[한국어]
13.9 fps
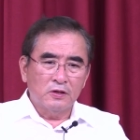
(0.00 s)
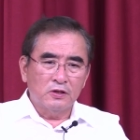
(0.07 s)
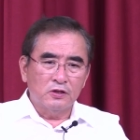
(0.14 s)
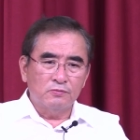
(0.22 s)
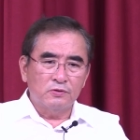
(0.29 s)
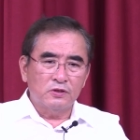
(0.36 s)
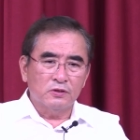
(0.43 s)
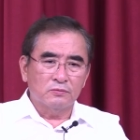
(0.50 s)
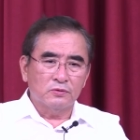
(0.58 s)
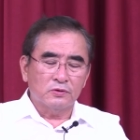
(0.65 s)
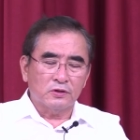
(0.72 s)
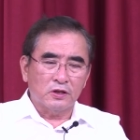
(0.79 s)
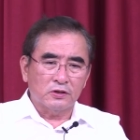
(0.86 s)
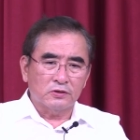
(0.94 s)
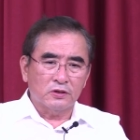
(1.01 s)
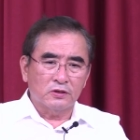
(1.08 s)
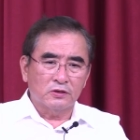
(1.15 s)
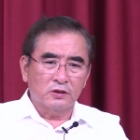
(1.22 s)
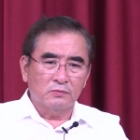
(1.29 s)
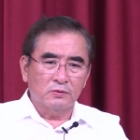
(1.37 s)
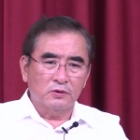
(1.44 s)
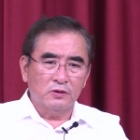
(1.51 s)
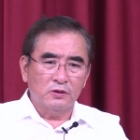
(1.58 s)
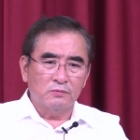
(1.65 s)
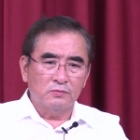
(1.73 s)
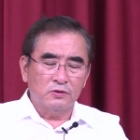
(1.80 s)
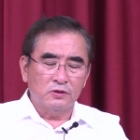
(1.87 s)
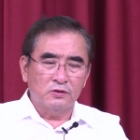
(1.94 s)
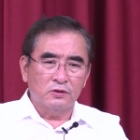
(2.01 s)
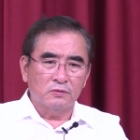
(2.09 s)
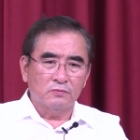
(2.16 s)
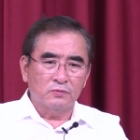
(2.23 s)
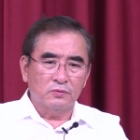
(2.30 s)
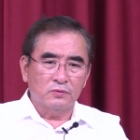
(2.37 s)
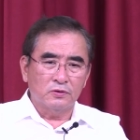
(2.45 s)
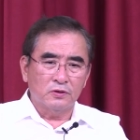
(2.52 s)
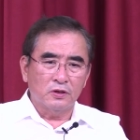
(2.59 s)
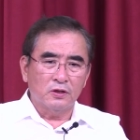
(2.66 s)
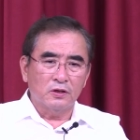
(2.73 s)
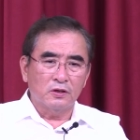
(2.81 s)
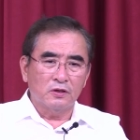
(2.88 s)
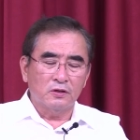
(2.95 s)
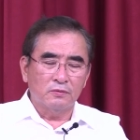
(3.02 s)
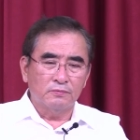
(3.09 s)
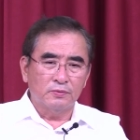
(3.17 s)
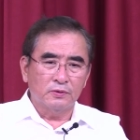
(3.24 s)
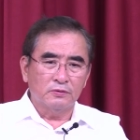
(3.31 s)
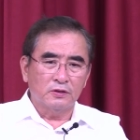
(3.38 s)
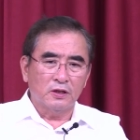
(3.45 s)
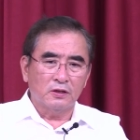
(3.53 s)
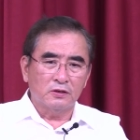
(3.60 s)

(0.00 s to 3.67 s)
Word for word: 임시정부를 개선한다면 임시정부의 헌법이나